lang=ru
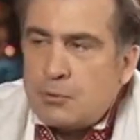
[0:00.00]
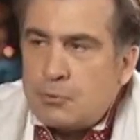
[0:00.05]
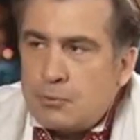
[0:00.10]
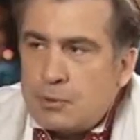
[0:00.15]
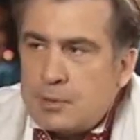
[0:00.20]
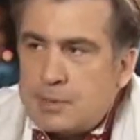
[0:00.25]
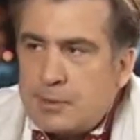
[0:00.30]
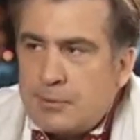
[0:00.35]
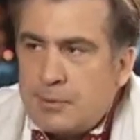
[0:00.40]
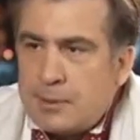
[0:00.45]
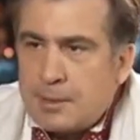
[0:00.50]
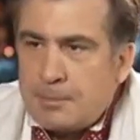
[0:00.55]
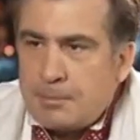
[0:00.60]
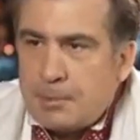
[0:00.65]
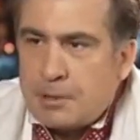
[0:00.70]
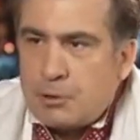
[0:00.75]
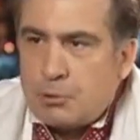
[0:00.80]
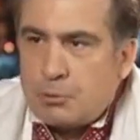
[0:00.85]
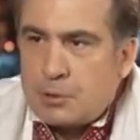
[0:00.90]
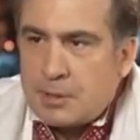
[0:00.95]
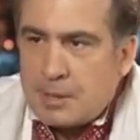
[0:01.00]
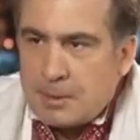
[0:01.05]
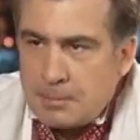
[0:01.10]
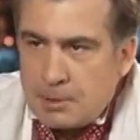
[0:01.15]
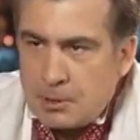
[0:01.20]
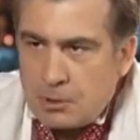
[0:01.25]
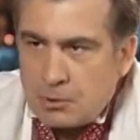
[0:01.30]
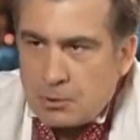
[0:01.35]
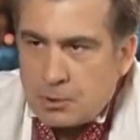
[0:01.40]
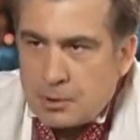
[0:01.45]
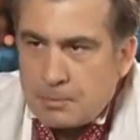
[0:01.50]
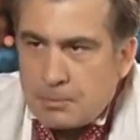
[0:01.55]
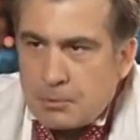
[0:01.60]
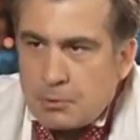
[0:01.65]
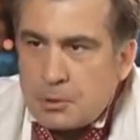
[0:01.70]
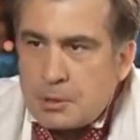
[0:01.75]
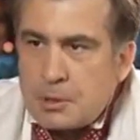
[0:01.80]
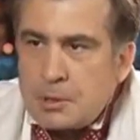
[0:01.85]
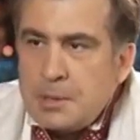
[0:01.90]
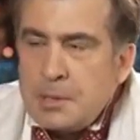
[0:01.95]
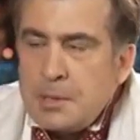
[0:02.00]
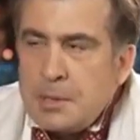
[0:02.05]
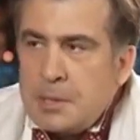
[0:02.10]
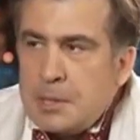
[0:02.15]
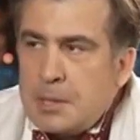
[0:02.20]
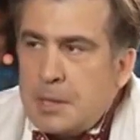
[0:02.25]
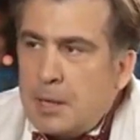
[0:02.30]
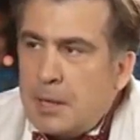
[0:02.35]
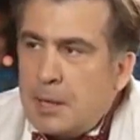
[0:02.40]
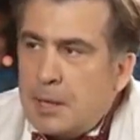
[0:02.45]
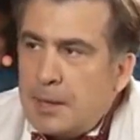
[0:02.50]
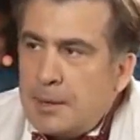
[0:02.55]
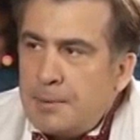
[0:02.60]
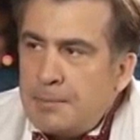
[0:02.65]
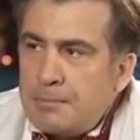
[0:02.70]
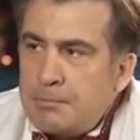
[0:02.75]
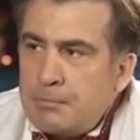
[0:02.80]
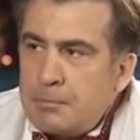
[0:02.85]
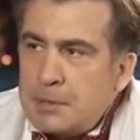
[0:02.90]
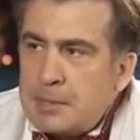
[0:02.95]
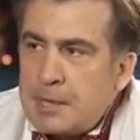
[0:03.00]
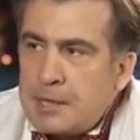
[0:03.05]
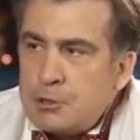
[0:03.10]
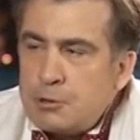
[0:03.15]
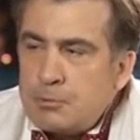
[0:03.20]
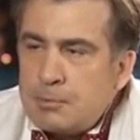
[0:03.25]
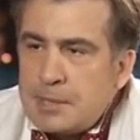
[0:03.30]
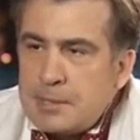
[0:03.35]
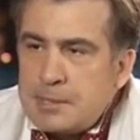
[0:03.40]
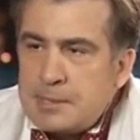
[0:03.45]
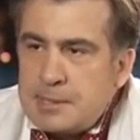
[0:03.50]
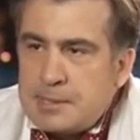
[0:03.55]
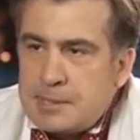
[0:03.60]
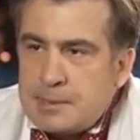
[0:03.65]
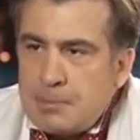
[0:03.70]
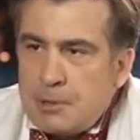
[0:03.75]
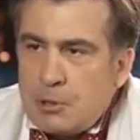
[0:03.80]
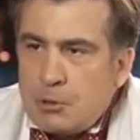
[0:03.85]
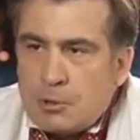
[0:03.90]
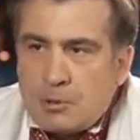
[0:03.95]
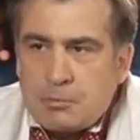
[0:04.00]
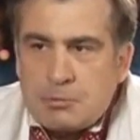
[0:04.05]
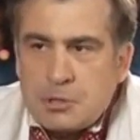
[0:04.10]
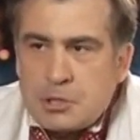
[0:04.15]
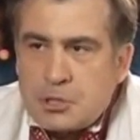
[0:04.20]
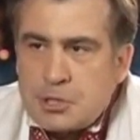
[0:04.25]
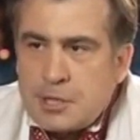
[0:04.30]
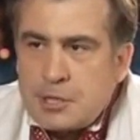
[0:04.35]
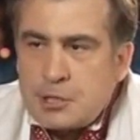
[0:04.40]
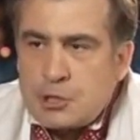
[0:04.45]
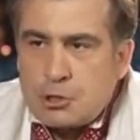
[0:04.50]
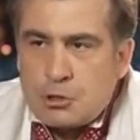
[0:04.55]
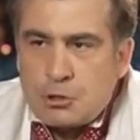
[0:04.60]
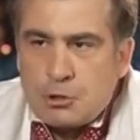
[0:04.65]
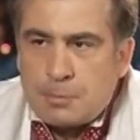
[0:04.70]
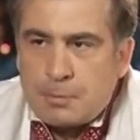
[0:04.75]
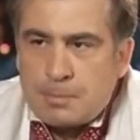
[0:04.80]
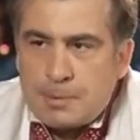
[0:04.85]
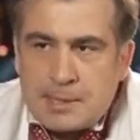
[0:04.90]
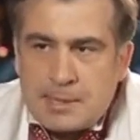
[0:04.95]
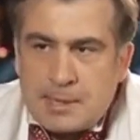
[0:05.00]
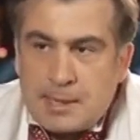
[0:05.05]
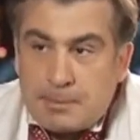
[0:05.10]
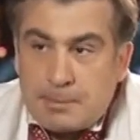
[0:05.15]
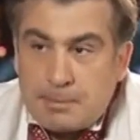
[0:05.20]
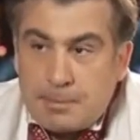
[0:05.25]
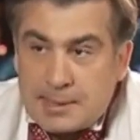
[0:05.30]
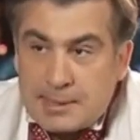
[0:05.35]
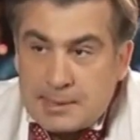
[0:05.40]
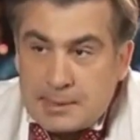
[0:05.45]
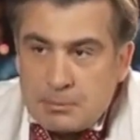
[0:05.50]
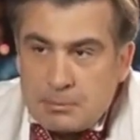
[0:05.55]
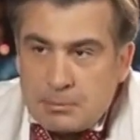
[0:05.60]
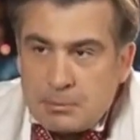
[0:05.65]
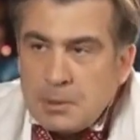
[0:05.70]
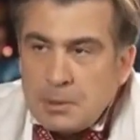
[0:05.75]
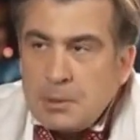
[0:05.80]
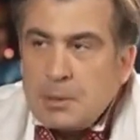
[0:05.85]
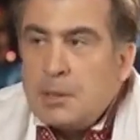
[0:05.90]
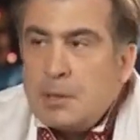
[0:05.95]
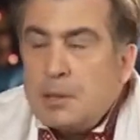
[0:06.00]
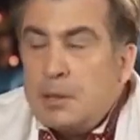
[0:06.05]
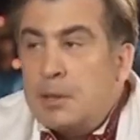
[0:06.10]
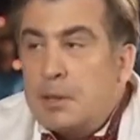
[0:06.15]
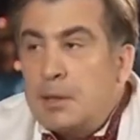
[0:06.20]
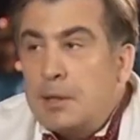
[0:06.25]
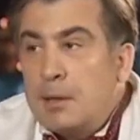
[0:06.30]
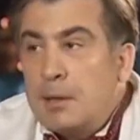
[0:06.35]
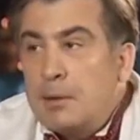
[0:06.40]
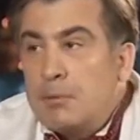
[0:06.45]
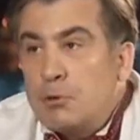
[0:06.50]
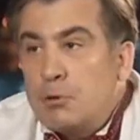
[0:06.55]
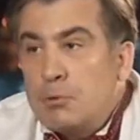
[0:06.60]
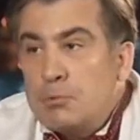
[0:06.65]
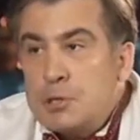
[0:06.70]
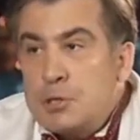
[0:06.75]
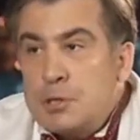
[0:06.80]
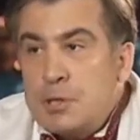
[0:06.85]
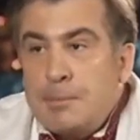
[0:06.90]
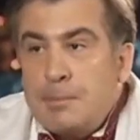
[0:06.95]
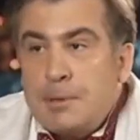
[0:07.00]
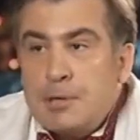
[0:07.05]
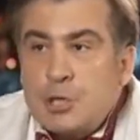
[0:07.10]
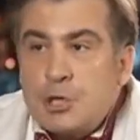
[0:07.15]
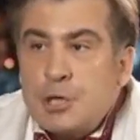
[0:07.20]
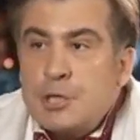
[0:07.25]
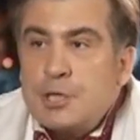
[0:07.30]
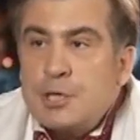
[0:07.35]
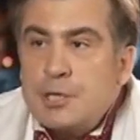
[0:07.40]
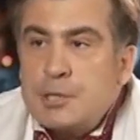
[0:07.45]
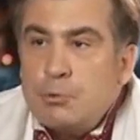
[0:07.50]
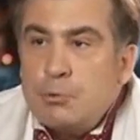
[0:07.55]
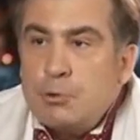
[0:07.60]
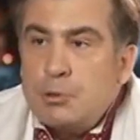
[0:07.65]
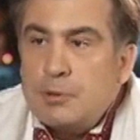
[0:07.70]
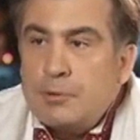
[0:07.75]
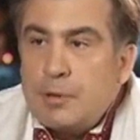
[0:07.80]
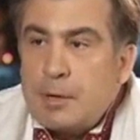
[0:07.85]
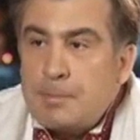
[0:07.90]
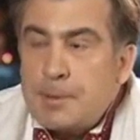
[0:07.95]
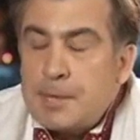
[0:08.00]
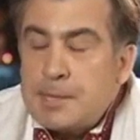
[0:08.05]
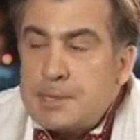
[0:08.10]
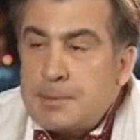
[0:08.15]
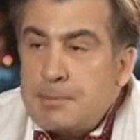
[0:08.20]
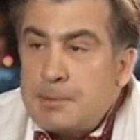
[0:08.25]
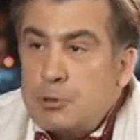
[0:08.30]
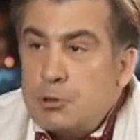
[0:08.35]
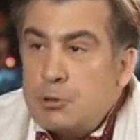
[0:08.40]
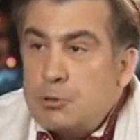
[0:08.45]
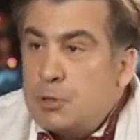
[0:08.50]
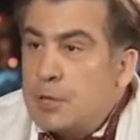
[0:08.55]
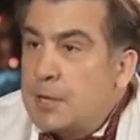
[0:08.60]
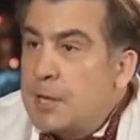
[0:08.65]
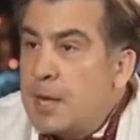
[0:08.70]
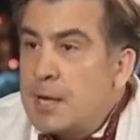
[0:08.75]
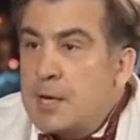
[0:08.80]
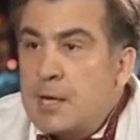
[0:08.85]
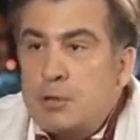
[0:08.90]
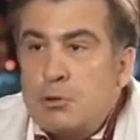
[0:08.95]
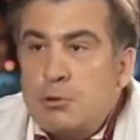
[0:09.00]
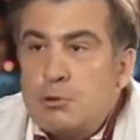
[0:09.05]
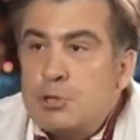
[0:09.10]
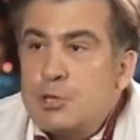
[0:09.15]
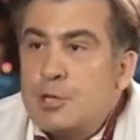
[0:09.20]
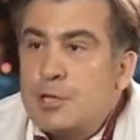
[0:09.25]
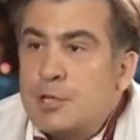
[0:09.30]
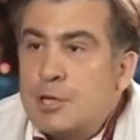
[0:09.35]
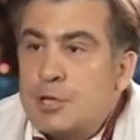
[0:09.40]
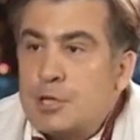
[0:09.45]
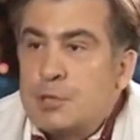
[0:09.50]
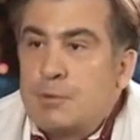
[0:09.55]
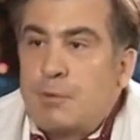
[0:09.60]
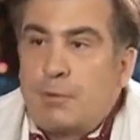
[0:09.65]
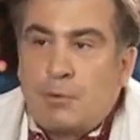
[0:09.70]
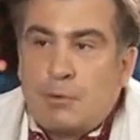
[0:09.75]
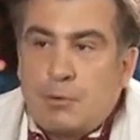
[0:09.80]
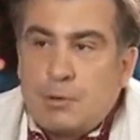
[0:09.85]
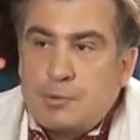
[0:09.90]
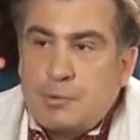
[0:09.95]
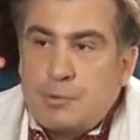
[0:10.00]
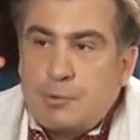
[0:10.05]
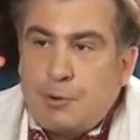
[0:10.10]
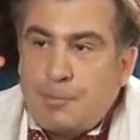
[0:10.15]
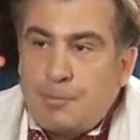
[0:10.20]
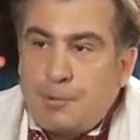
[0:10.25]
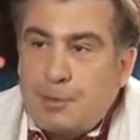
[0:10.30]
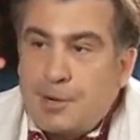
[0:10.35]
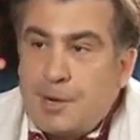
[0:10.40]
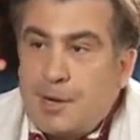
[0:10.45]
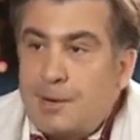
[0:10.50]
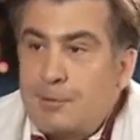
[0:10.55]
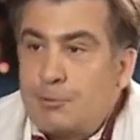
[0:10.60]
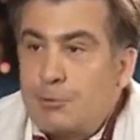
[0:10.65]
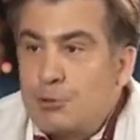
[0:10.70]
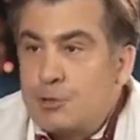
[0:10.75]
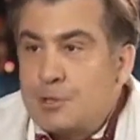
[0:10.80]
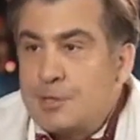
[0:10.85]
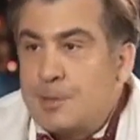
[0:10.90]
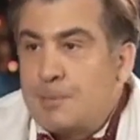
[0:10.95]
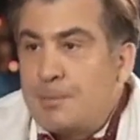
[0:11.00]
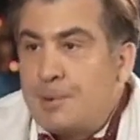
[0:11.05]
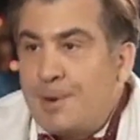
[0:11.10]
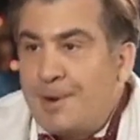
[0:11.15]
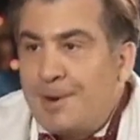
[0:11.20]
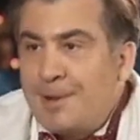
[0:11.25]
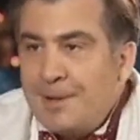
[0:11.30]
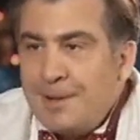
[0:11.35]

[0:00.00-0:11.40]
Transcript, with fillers: туристов, в этом году 3 миллиона будет э, мы дойдем до 10 миллионов в течение 4-5 лет максимум. И в том числе большая часть будет европейцами. Греки точно так же вернулись в Европу. Греков тоже забыли